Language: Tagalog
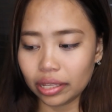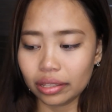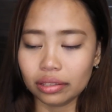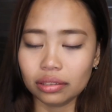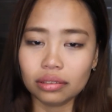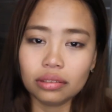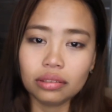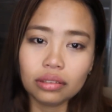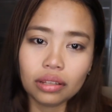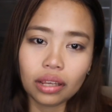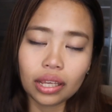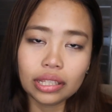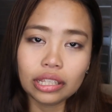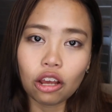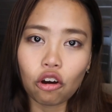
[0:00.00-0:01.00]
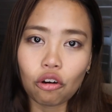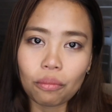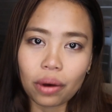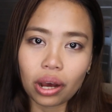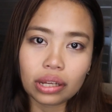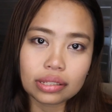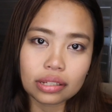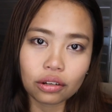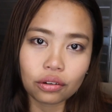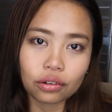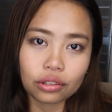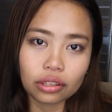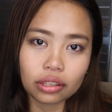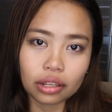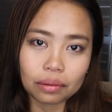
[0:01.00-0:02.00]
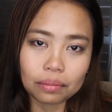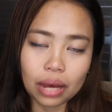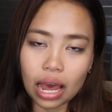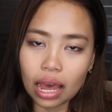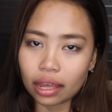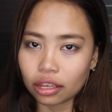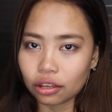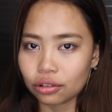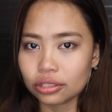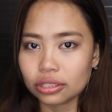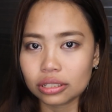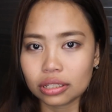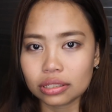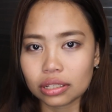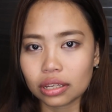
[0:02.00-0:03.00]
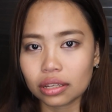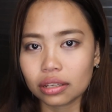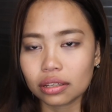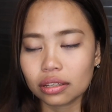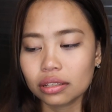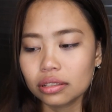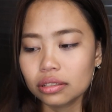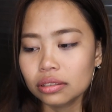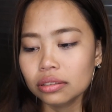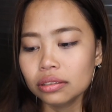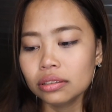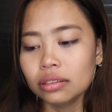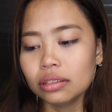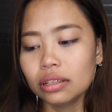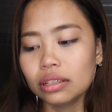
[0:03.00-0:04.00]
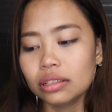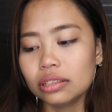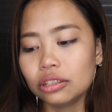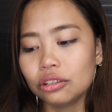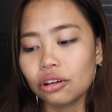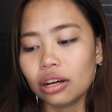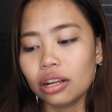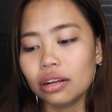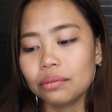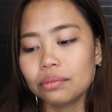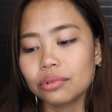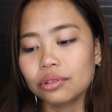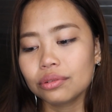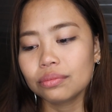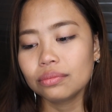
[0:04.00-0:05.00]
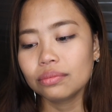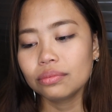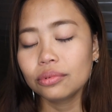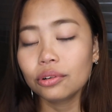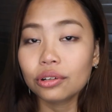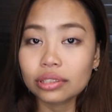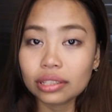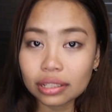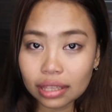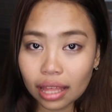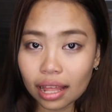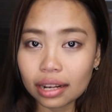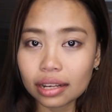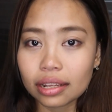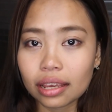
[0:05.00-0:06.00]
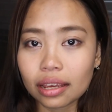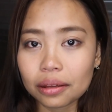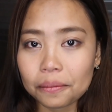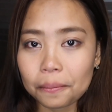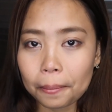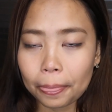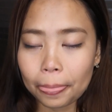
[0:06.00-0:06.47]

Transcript: And hindi ako makasagot ng maayos kasi hindi ko alam yung buong detalye.